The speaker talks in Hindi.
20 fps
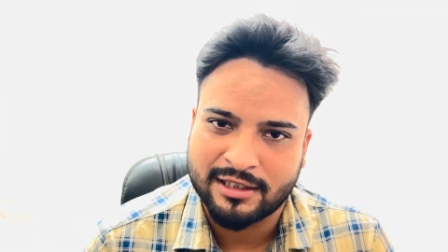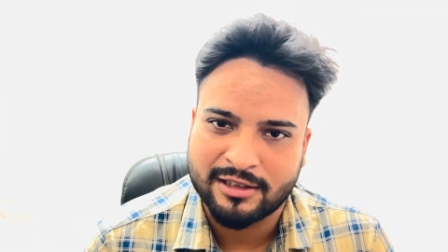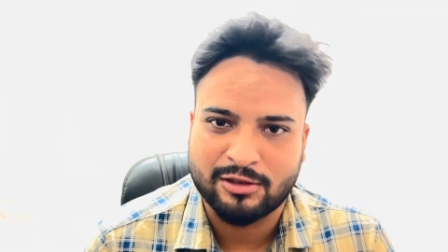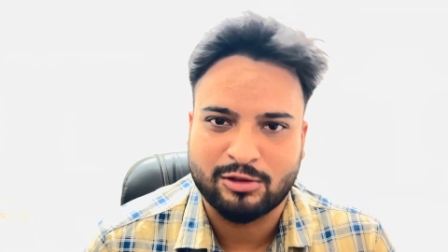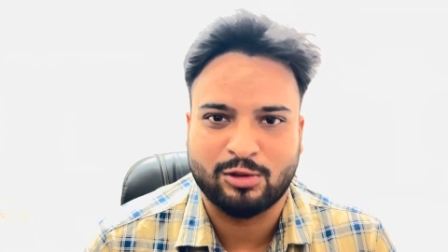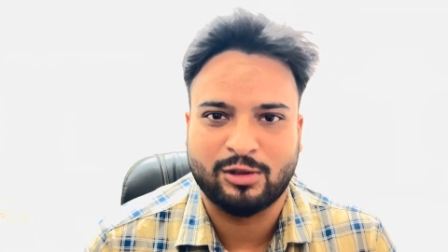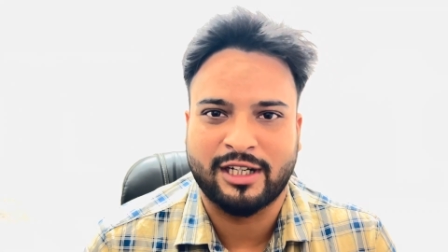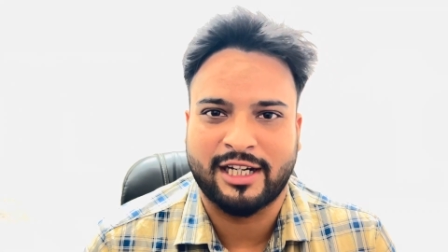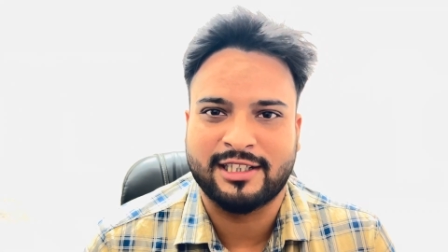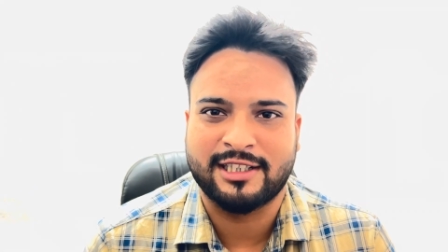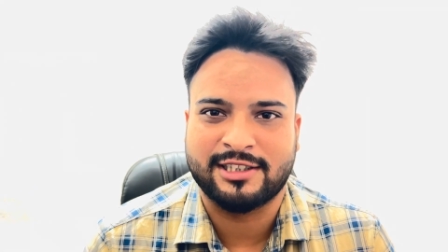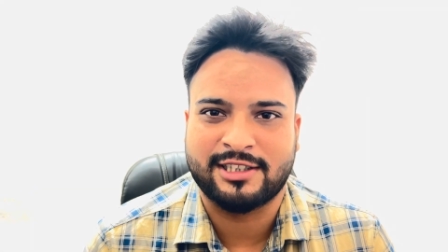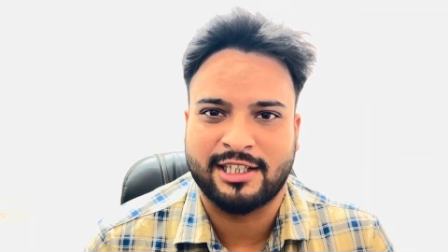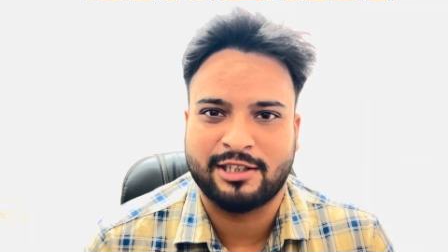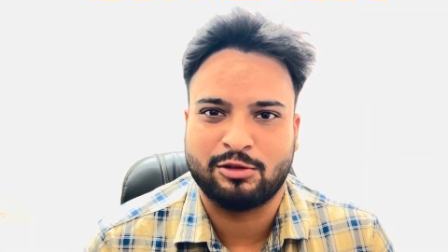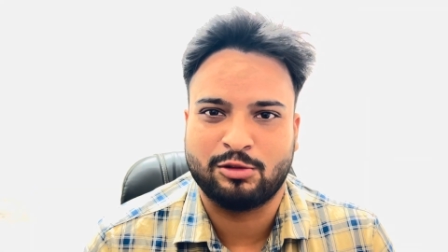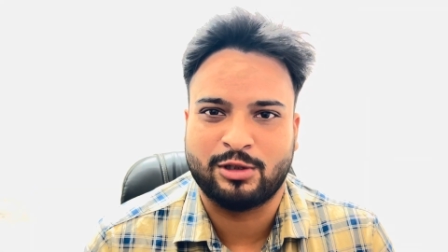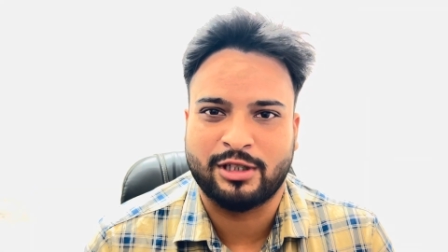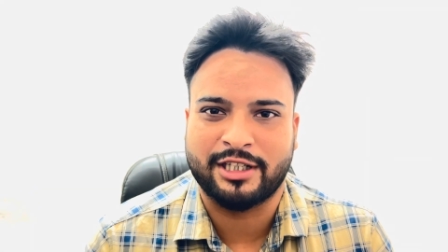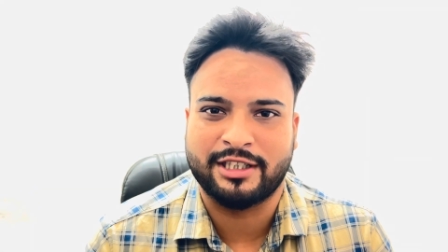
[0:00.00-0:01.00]
तो गाइज ऐसा
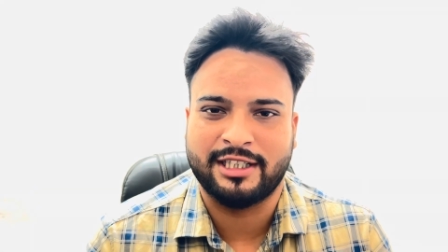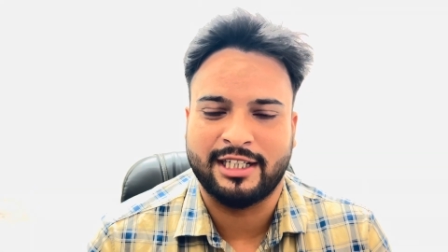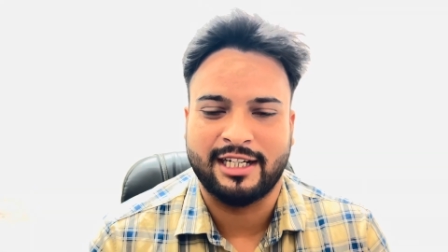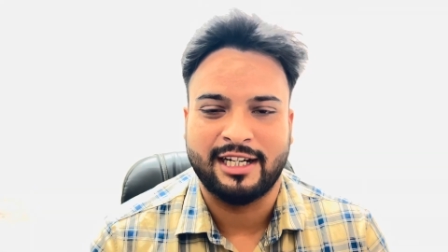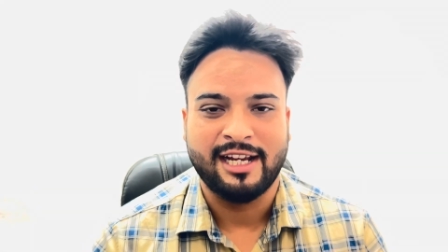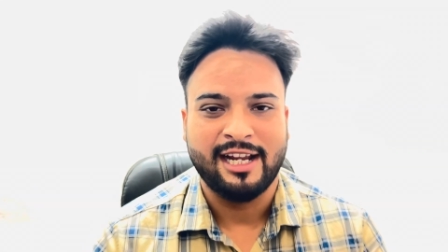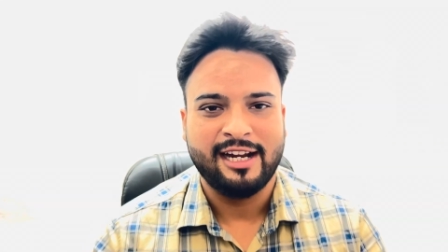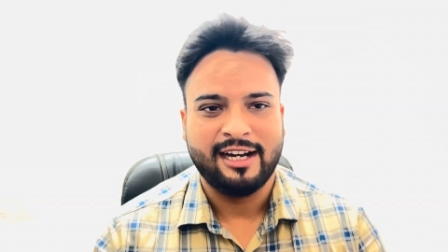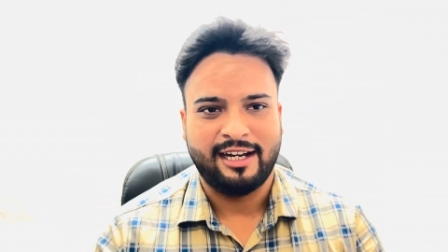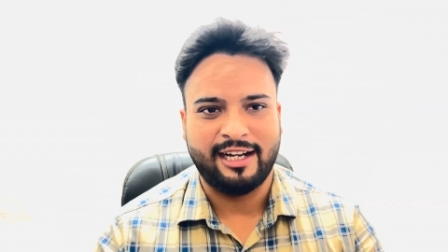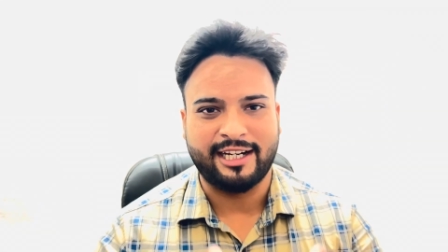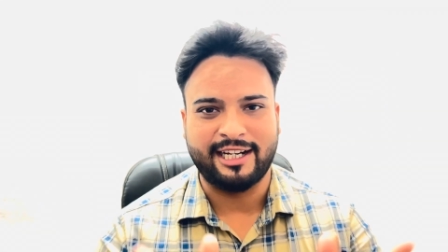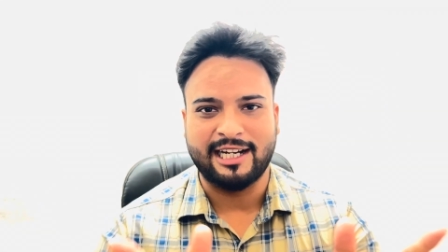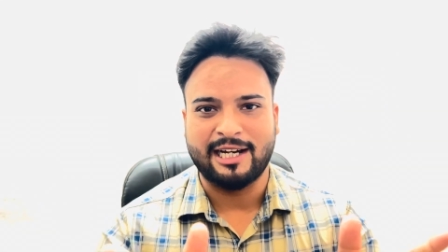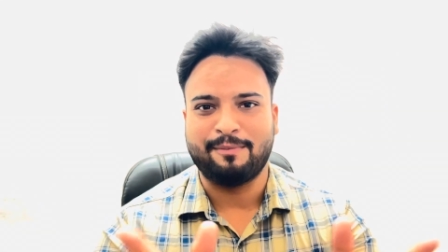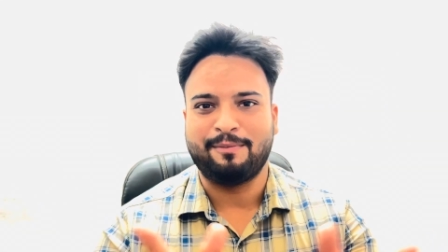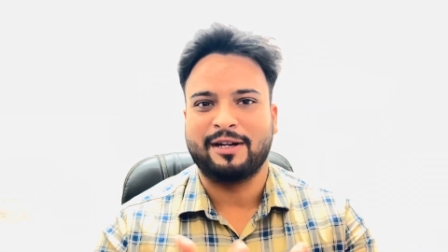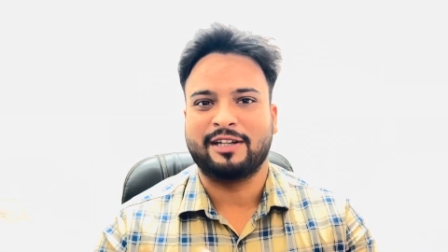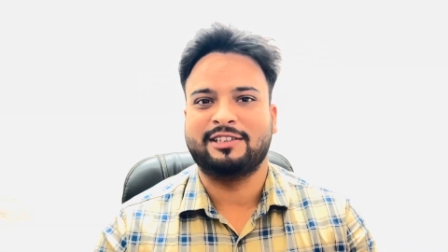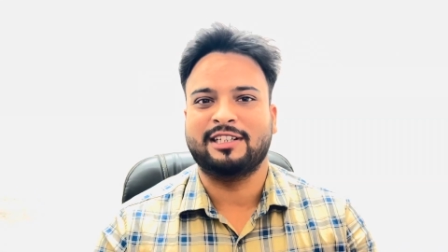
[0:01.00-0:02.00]
क्यों कर दिया लेकिन
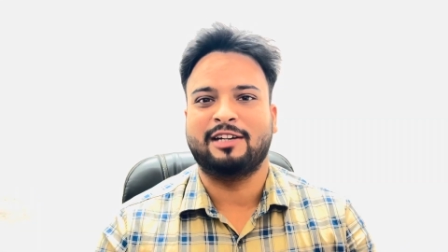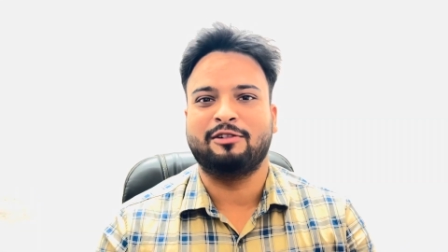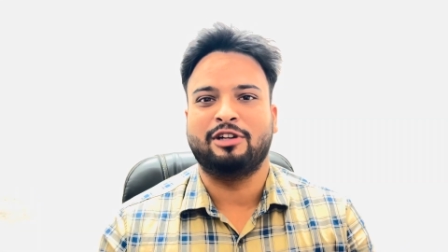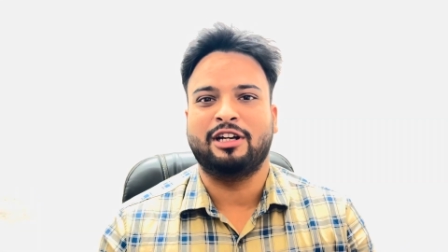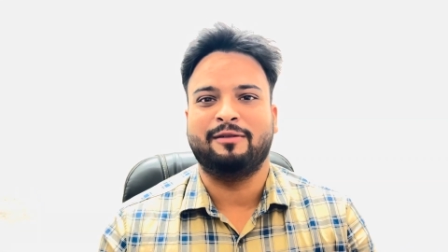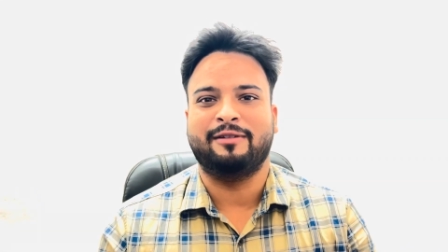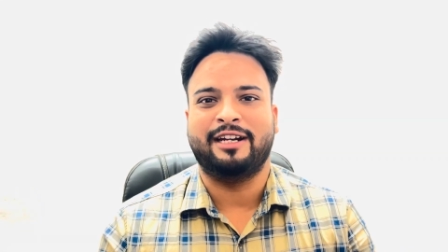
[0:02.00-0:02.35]
आप परेशान होने